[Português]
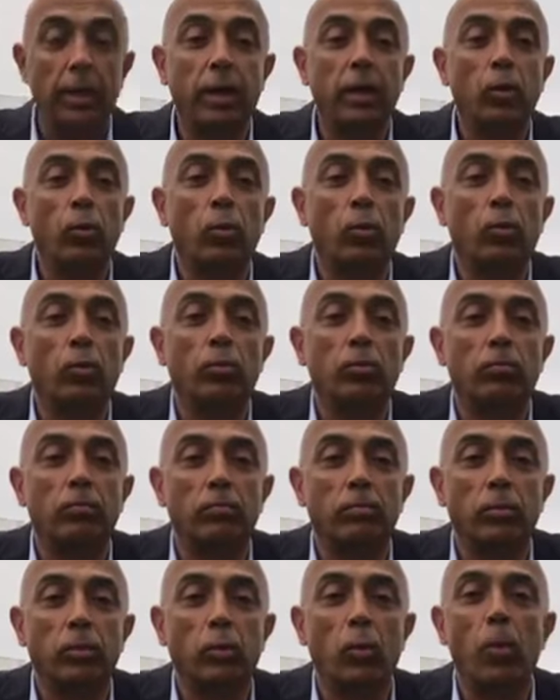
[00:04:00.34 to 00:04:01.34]
eu
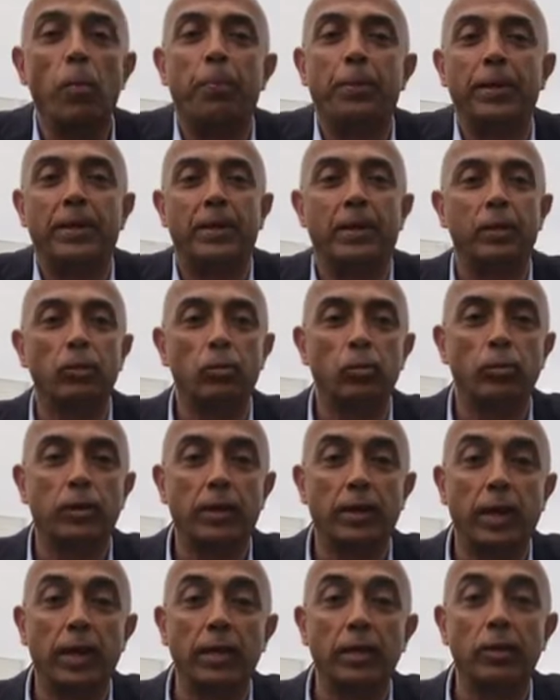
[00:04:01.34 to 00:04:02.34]
compreendo
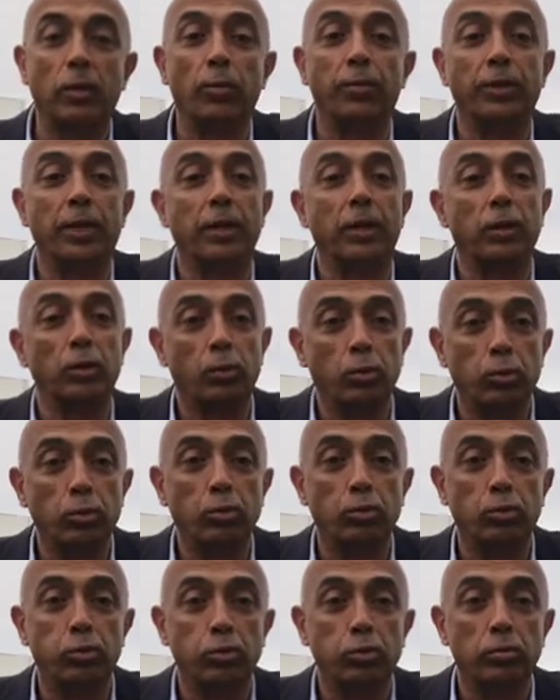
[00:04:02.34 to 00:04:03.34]
quem não tem
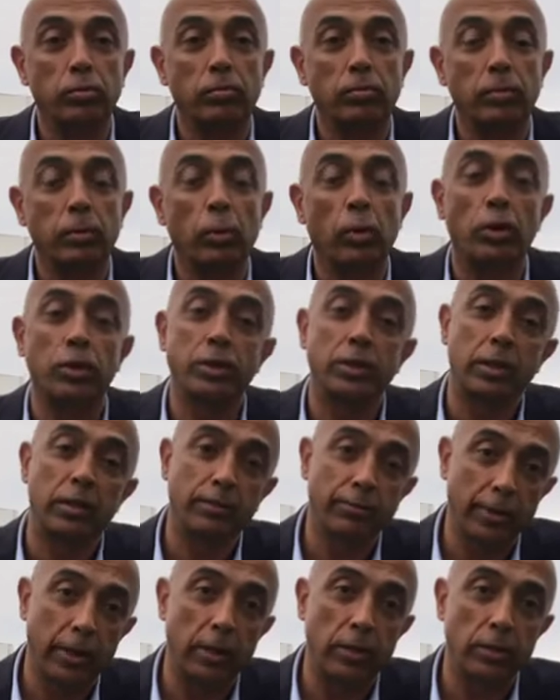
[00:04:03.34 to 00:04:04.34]
recursos gosta de
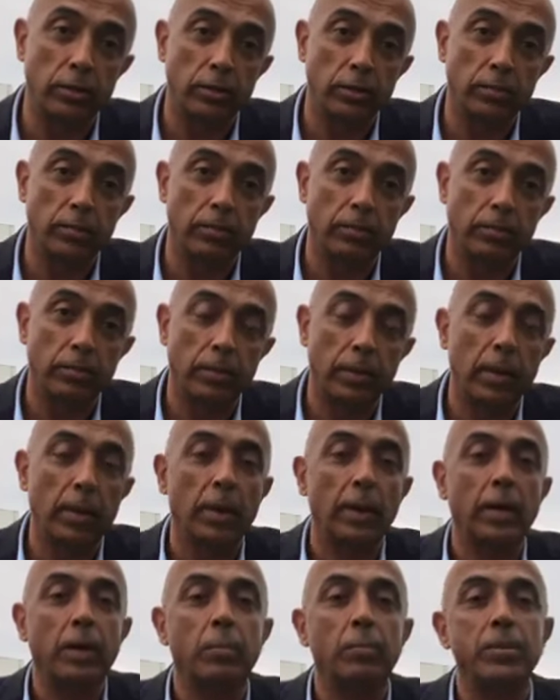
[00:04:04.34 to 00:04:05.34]
ter férias.
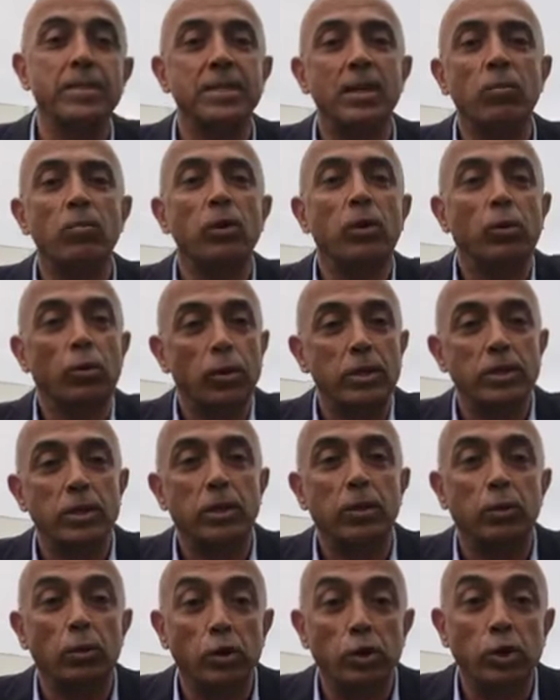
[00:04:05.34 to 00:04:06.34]
Mas há uma
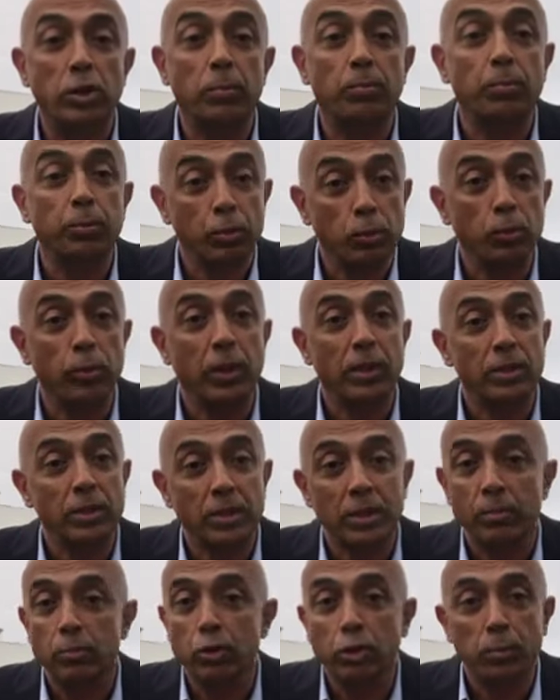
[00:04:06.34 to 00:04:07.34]
coisa que nós,
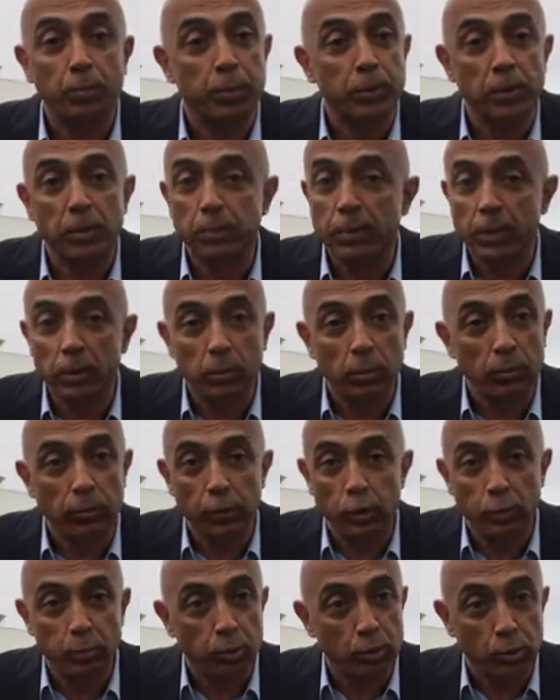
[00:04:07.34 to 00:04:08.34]
portugueses, temos de perceber de uma
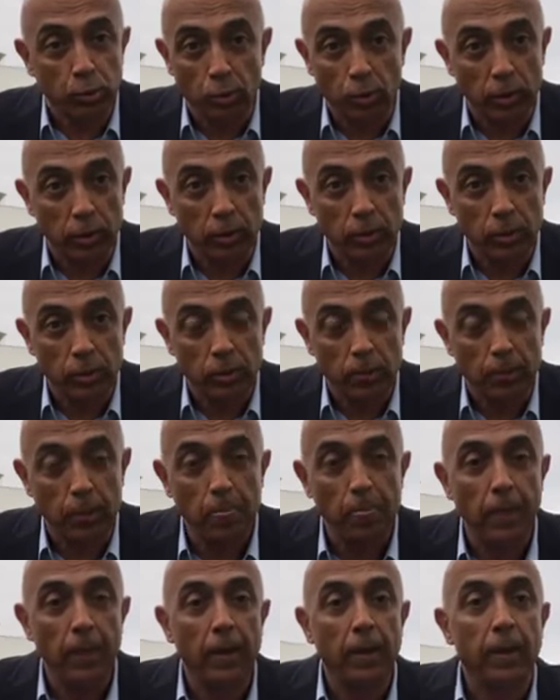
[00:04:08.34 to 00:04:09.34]
vez por todas.
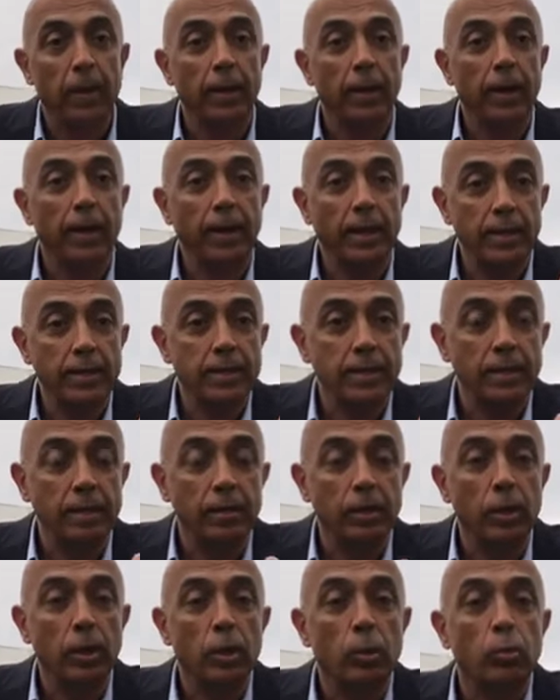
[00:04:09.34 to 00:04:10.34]
É que é
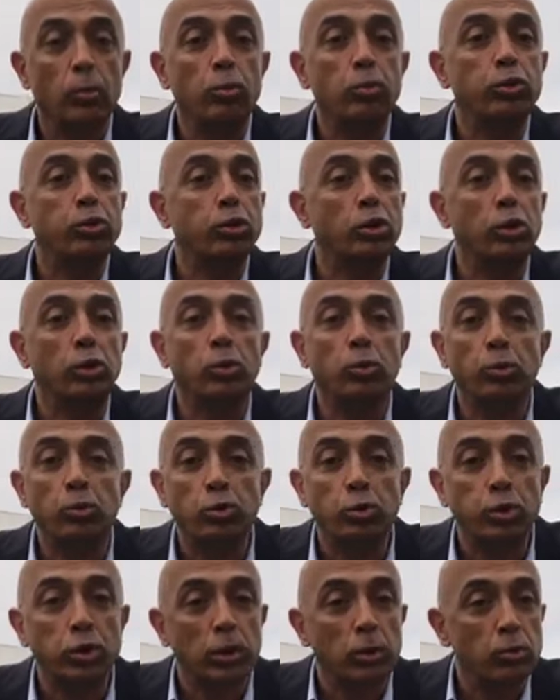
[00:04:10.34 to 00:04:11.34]
assim, os
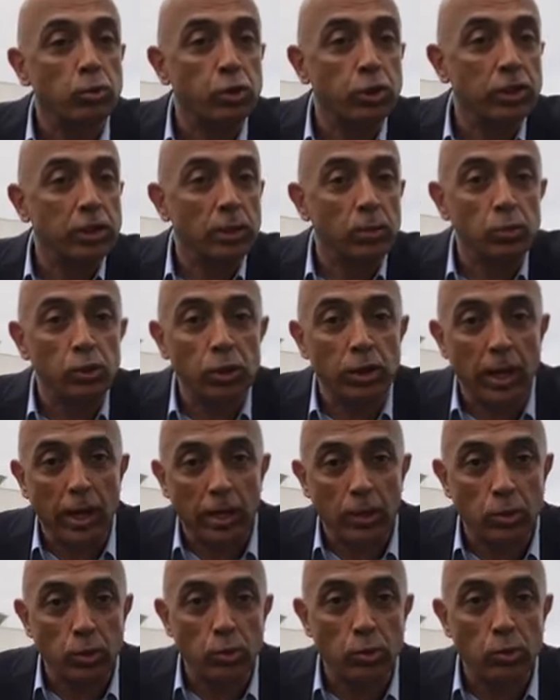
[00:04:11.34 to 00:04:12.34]
recursos estão,
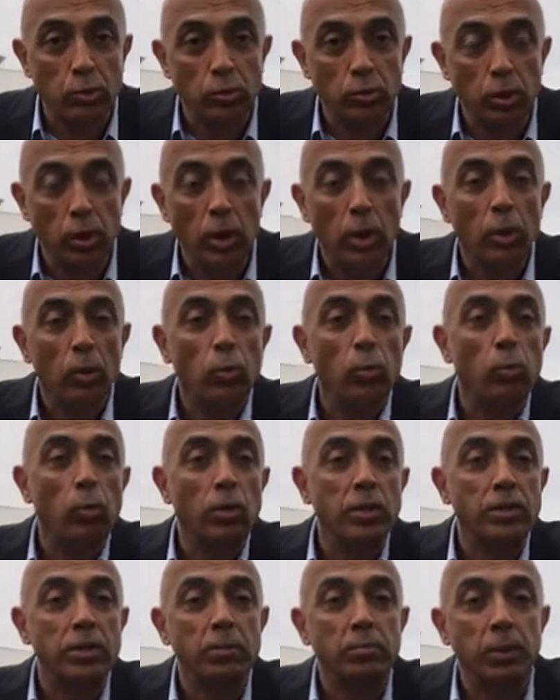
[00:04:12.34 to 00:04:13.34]
escassos um
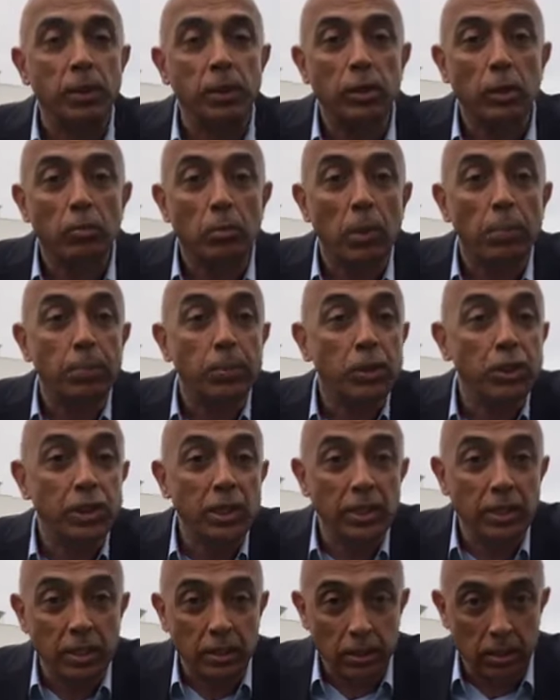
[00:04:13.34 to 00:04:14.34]
orçamento é uma
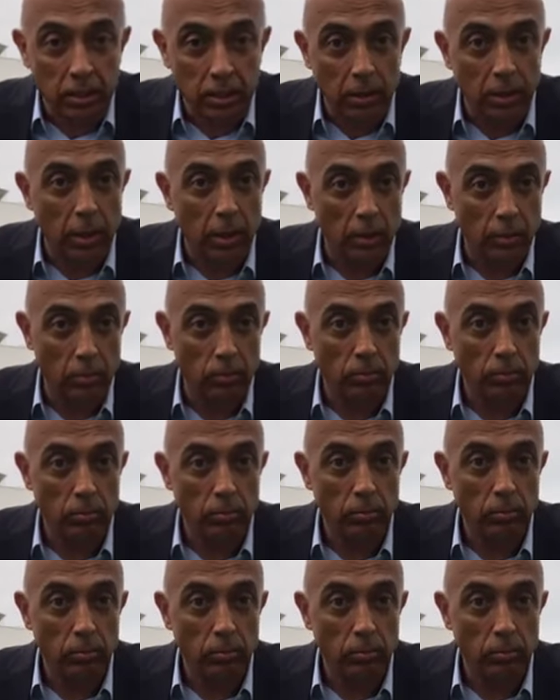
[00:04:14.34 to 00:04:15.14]
piscina de dinheiro.